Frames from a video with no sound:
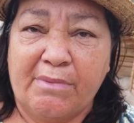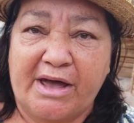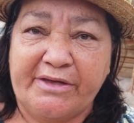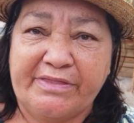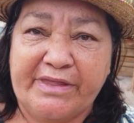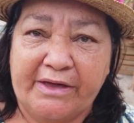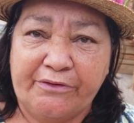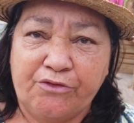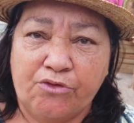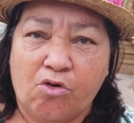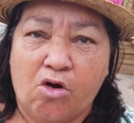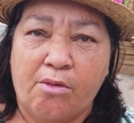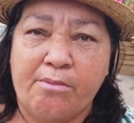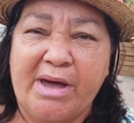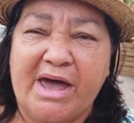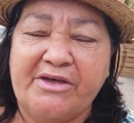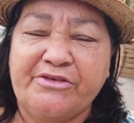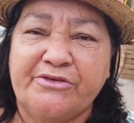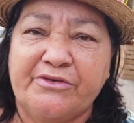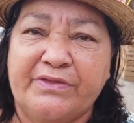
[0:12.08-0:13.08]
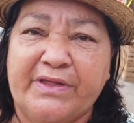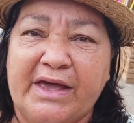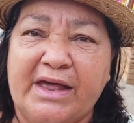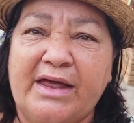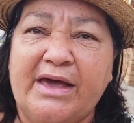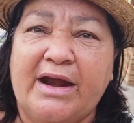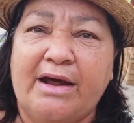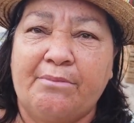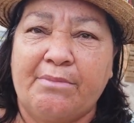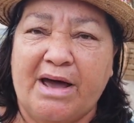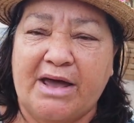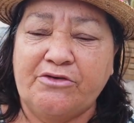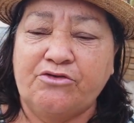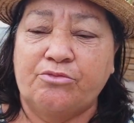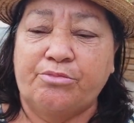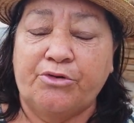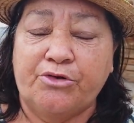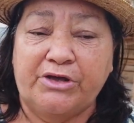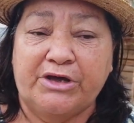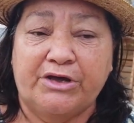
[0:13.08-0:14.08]
mas dentro do comércio dele era
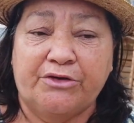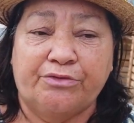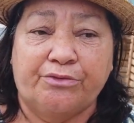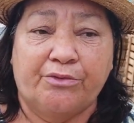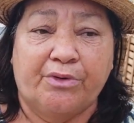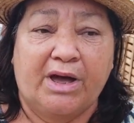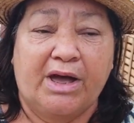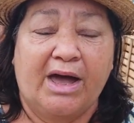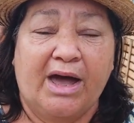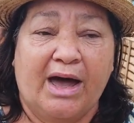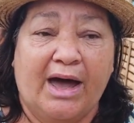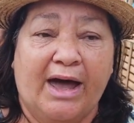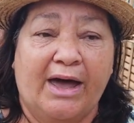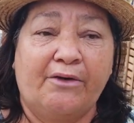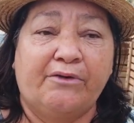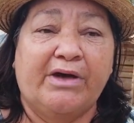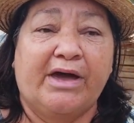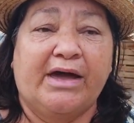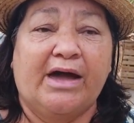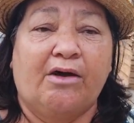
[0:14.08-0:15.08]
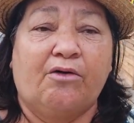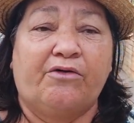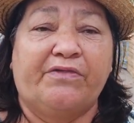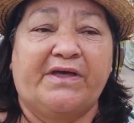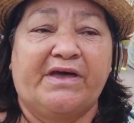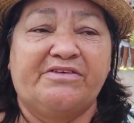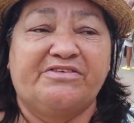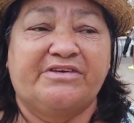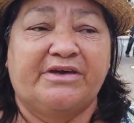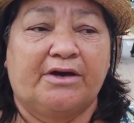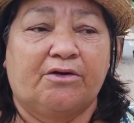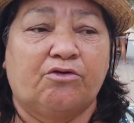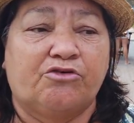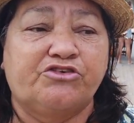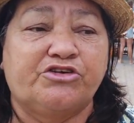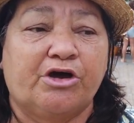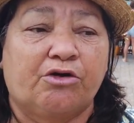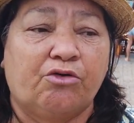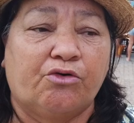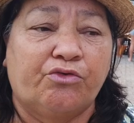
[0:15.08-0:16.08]
mais o bonito. Aí o que, que acontecia?
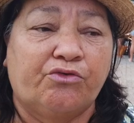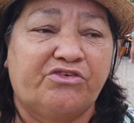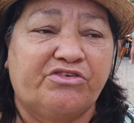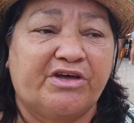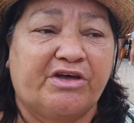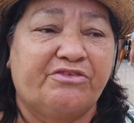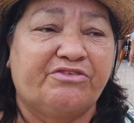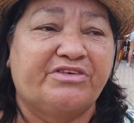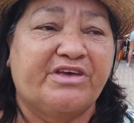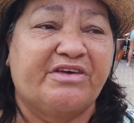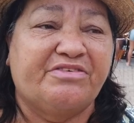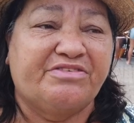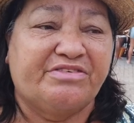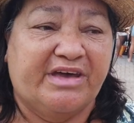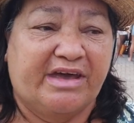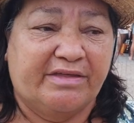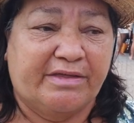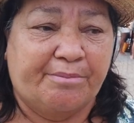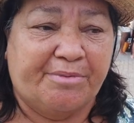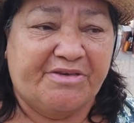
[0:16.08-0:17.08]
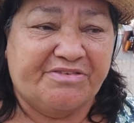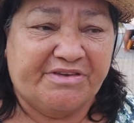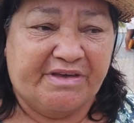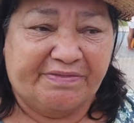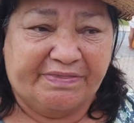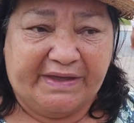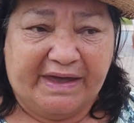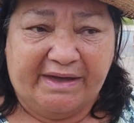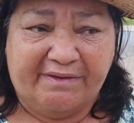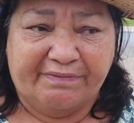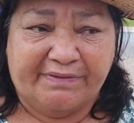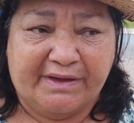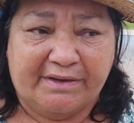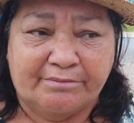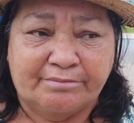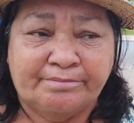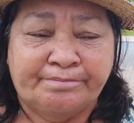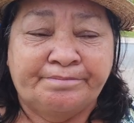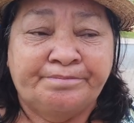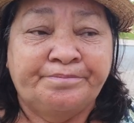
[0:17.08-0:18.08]
Quando chegou nos anos 60 para
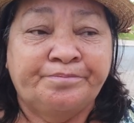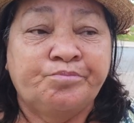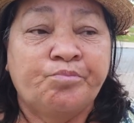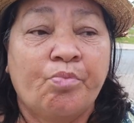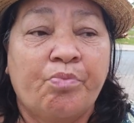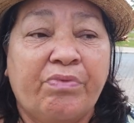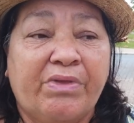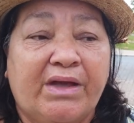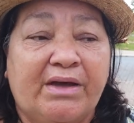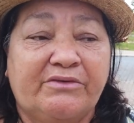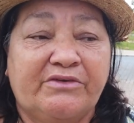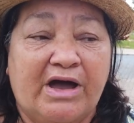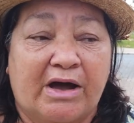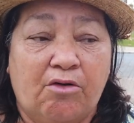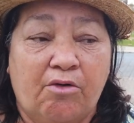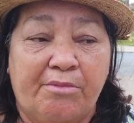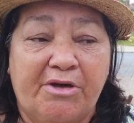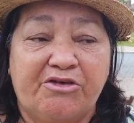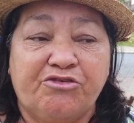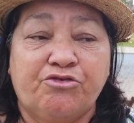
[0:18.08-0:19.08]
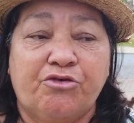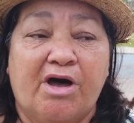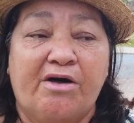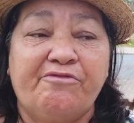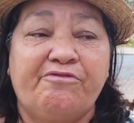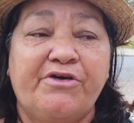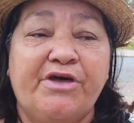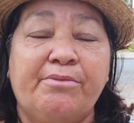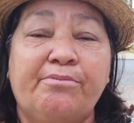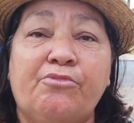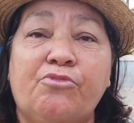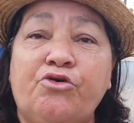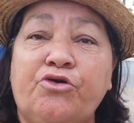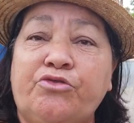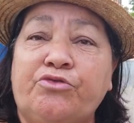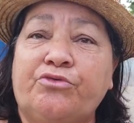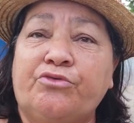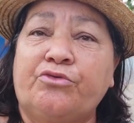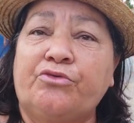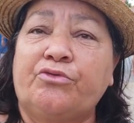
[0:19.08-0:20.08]
70, já começou a vir
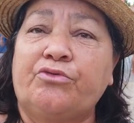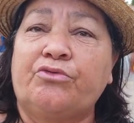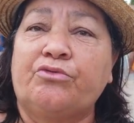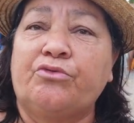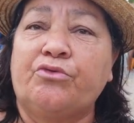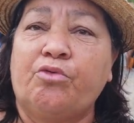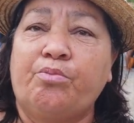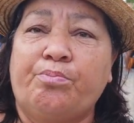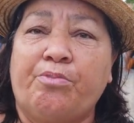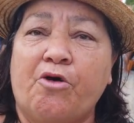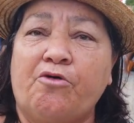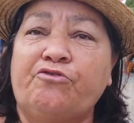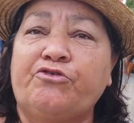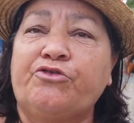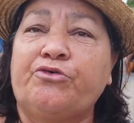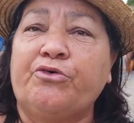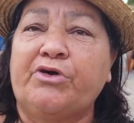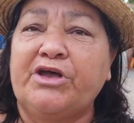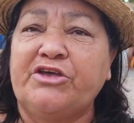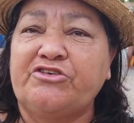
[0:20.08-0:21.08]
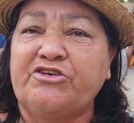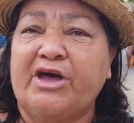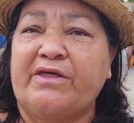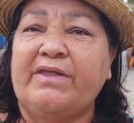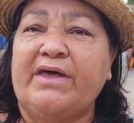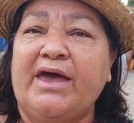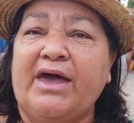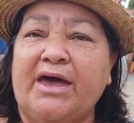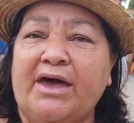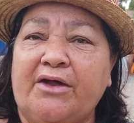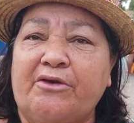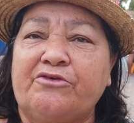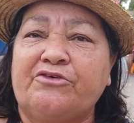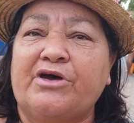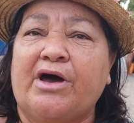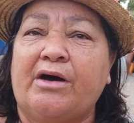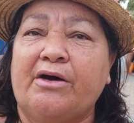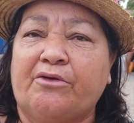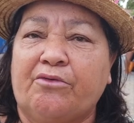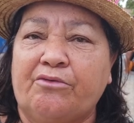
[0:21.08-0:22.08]
muito o povo do Rio de Janeiro,
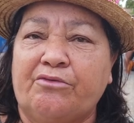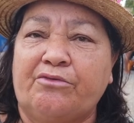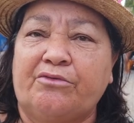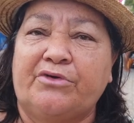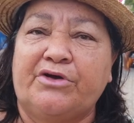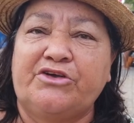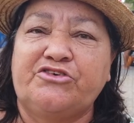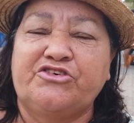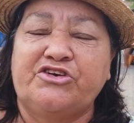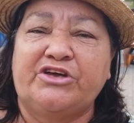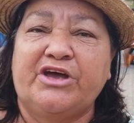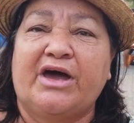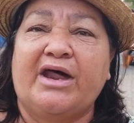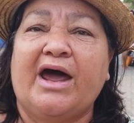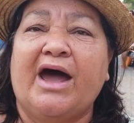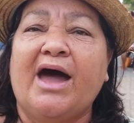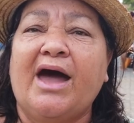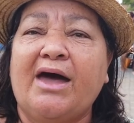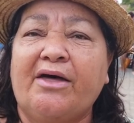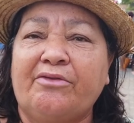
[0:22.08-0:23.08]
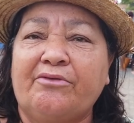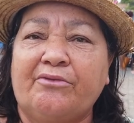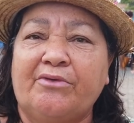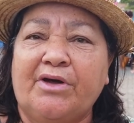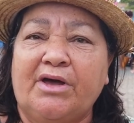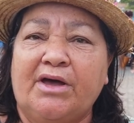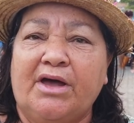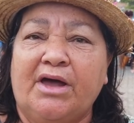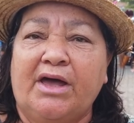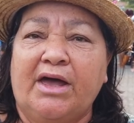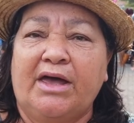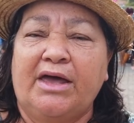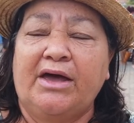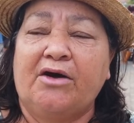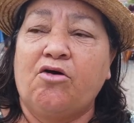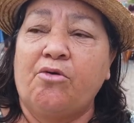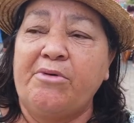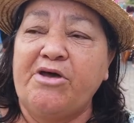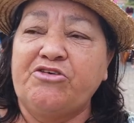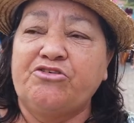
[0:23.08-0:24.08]
já com endinheirado,
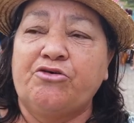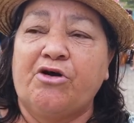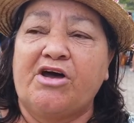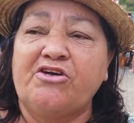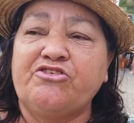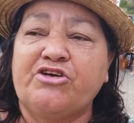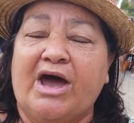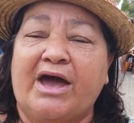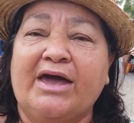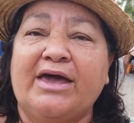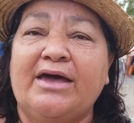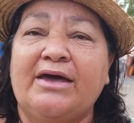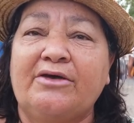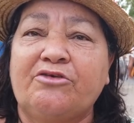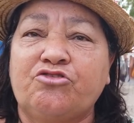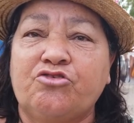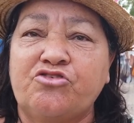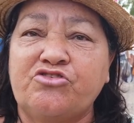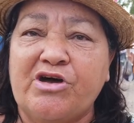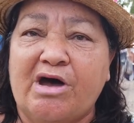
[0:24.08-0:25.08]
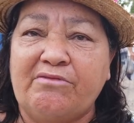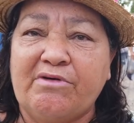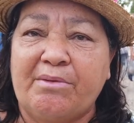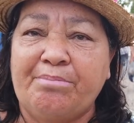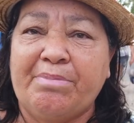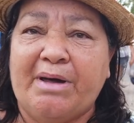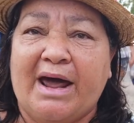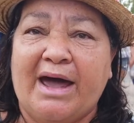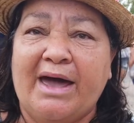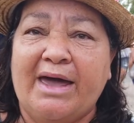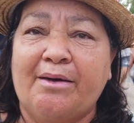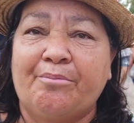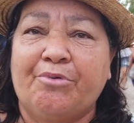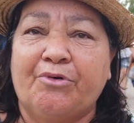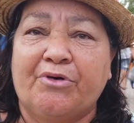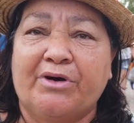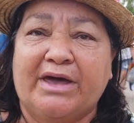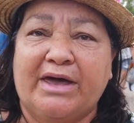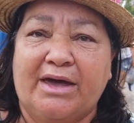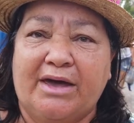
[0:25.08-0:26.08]
e começou a achar que sujava a praia,
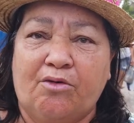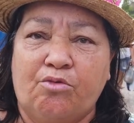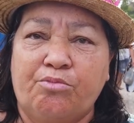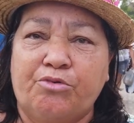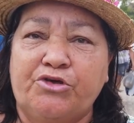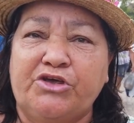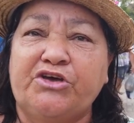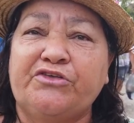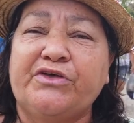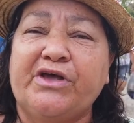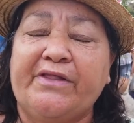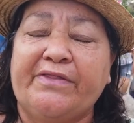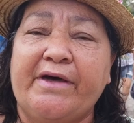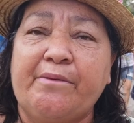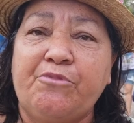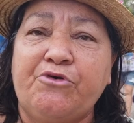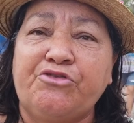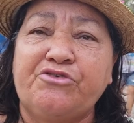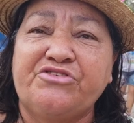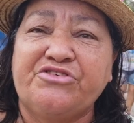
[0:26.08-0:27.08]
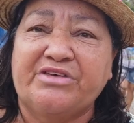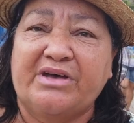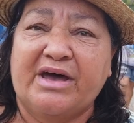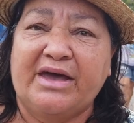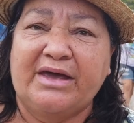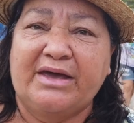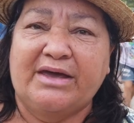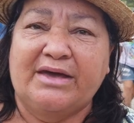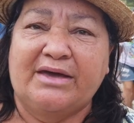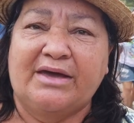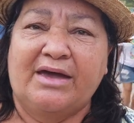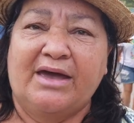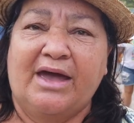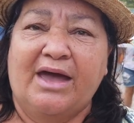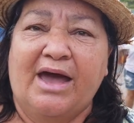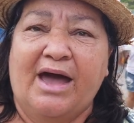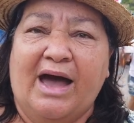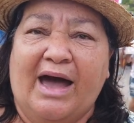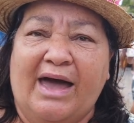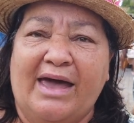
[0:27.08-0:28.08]
porque o bonito ele tem muito sangue.
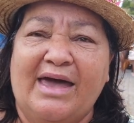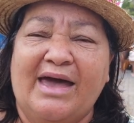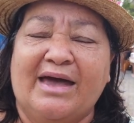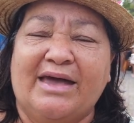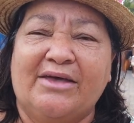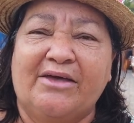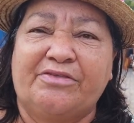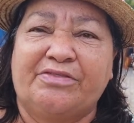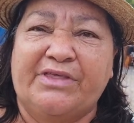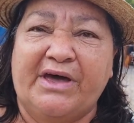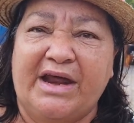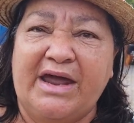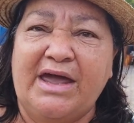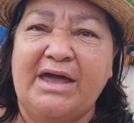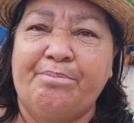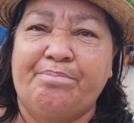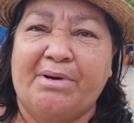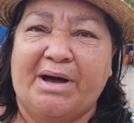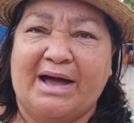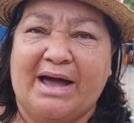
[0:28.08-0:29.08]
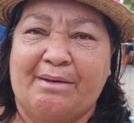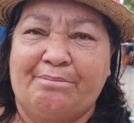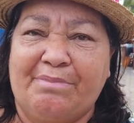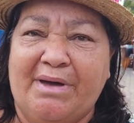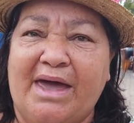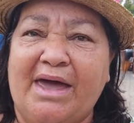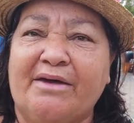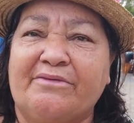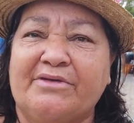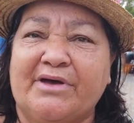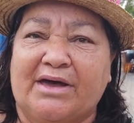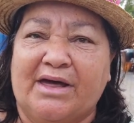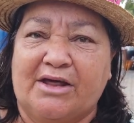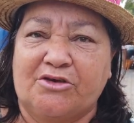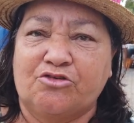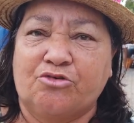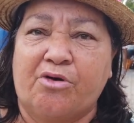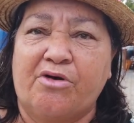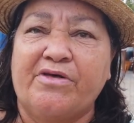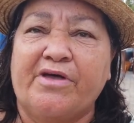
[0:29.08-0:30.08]
Aí é que tripa, cabeça,
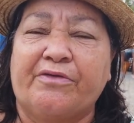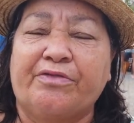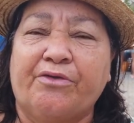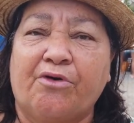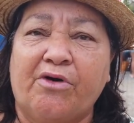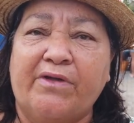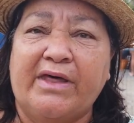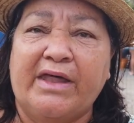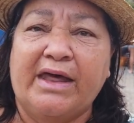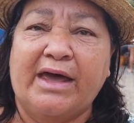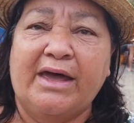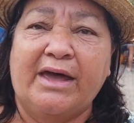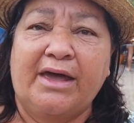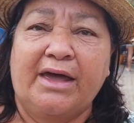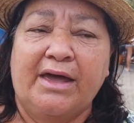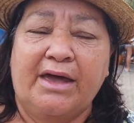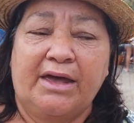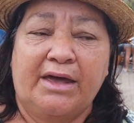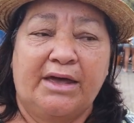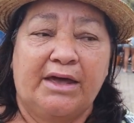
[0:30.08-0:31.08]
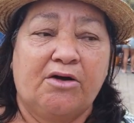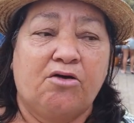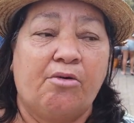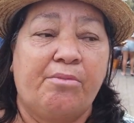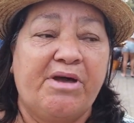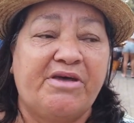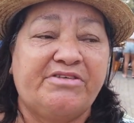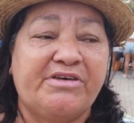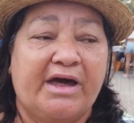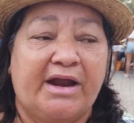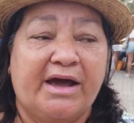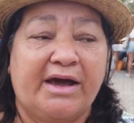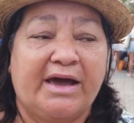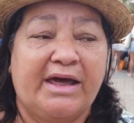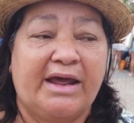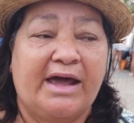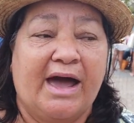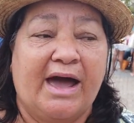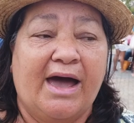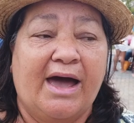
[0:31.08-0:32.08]
aquelas coisas todas, né? E começaram a
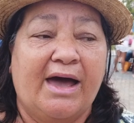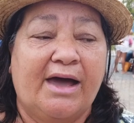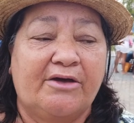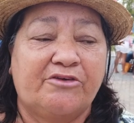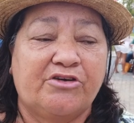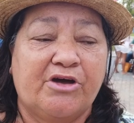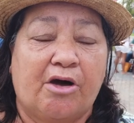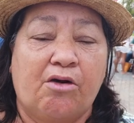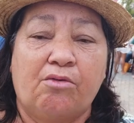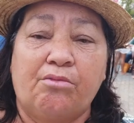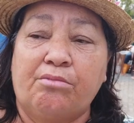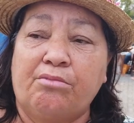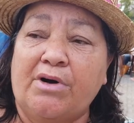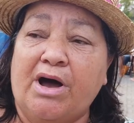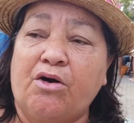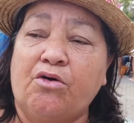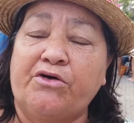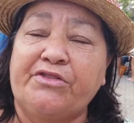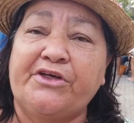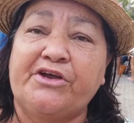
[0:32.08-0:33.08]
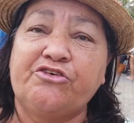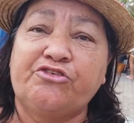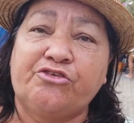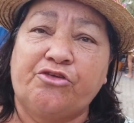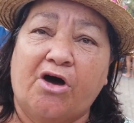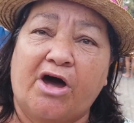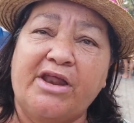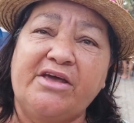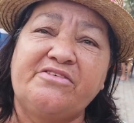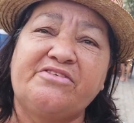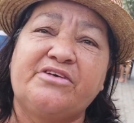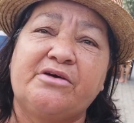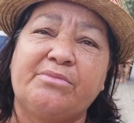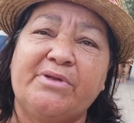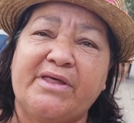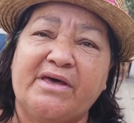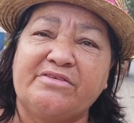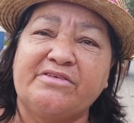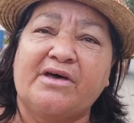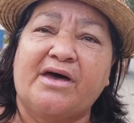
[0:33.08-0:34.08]
criar já uma outra história em
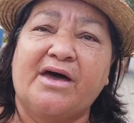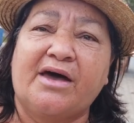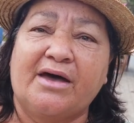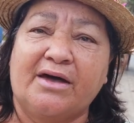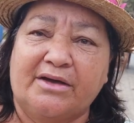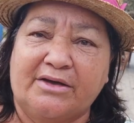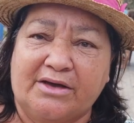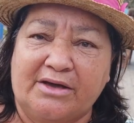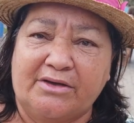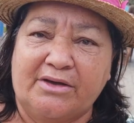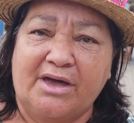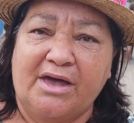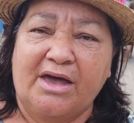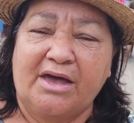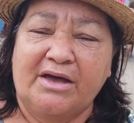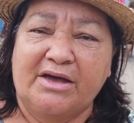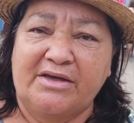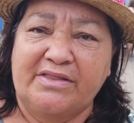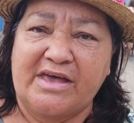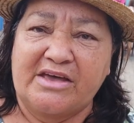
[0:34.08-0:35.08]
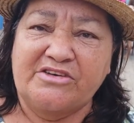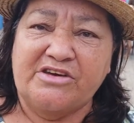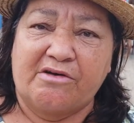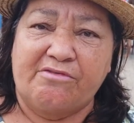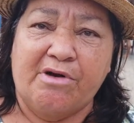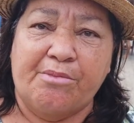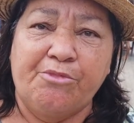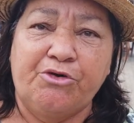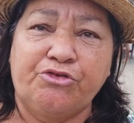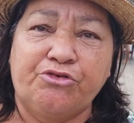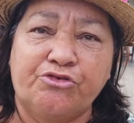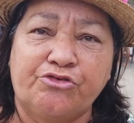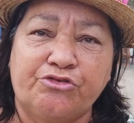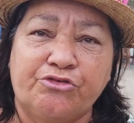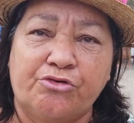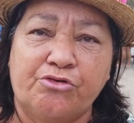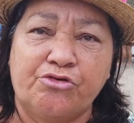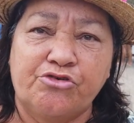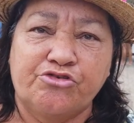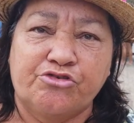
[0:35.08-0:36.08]
cima dessa que, que deixava muito
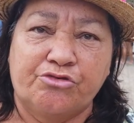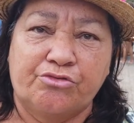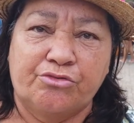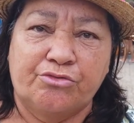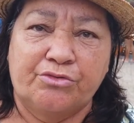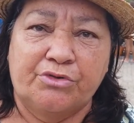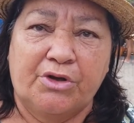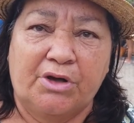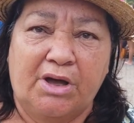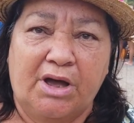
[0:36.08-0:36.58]
sujo.